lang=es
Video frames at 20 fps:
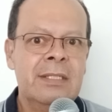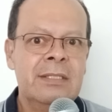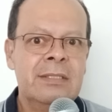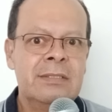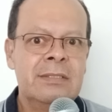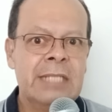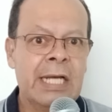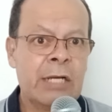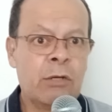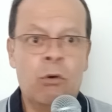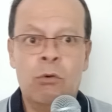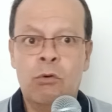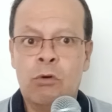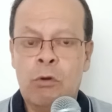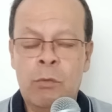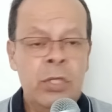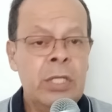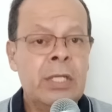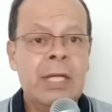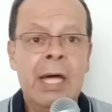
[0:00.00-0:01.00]
Sacó un
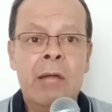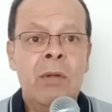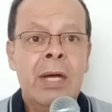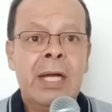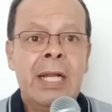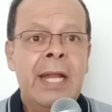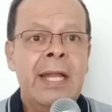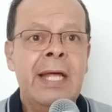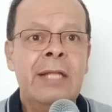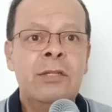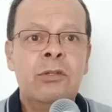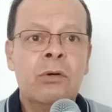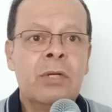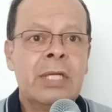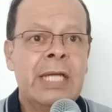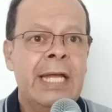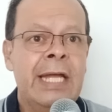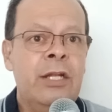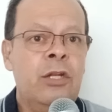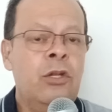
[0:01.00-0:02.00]
comunicado aclarando
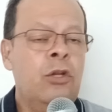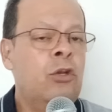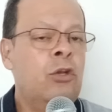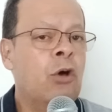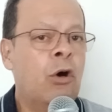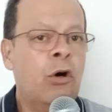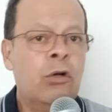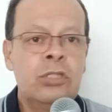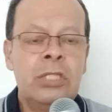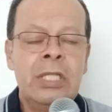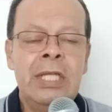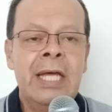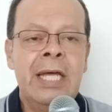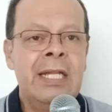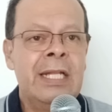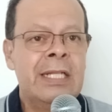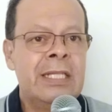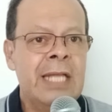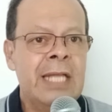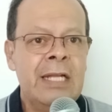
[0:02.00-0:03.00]
que no
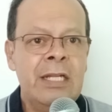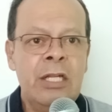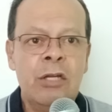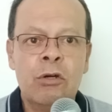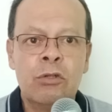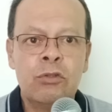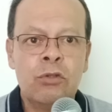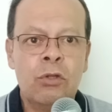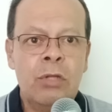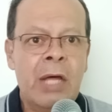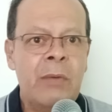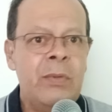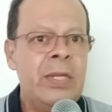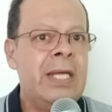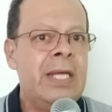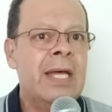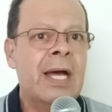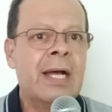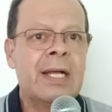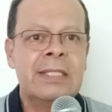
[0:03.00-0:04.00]
tiene técnico
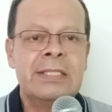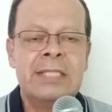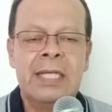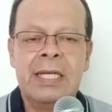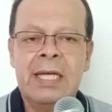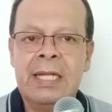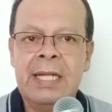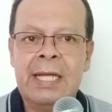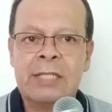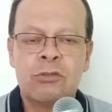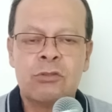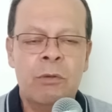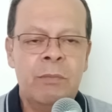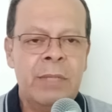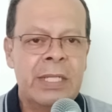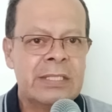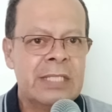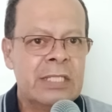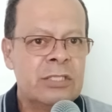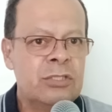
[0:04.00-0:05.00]
todavía, que siguen las
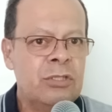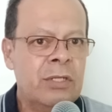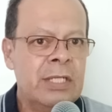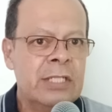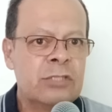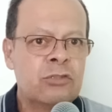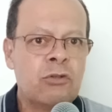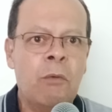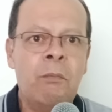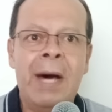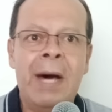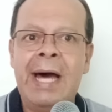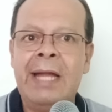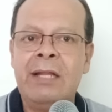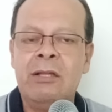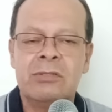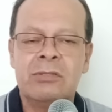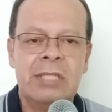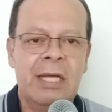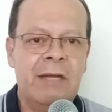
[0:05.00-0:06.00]
conversaciones con
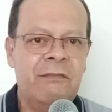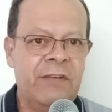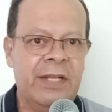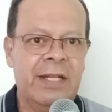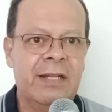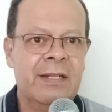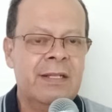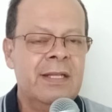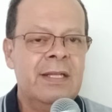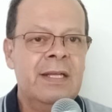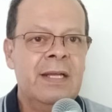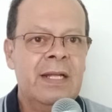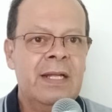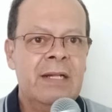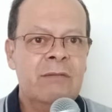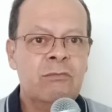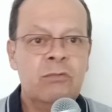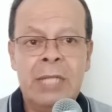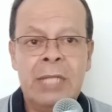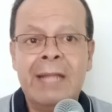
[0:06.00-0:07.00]
varios y en fin.
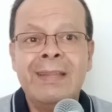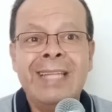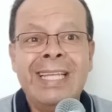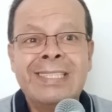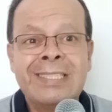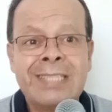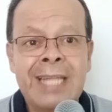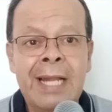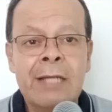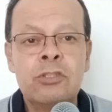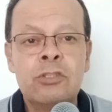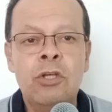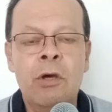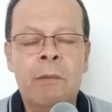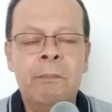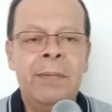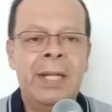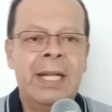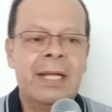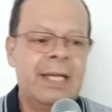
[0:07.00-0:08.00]
Una
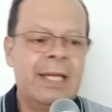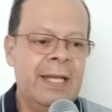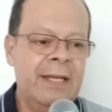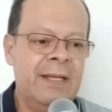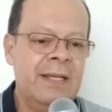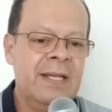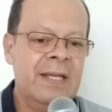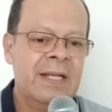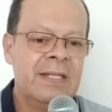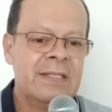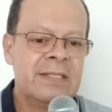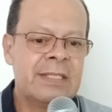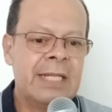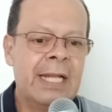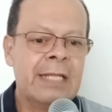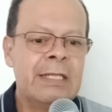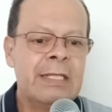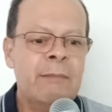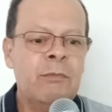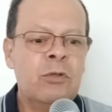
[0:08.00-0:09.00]
distracción para que
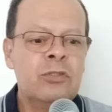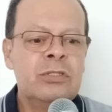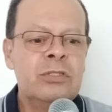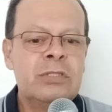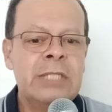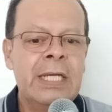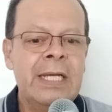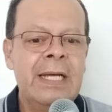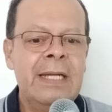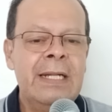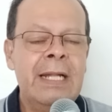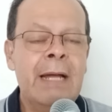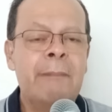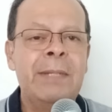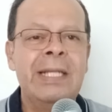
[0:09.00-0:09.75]
tratemos eh, en la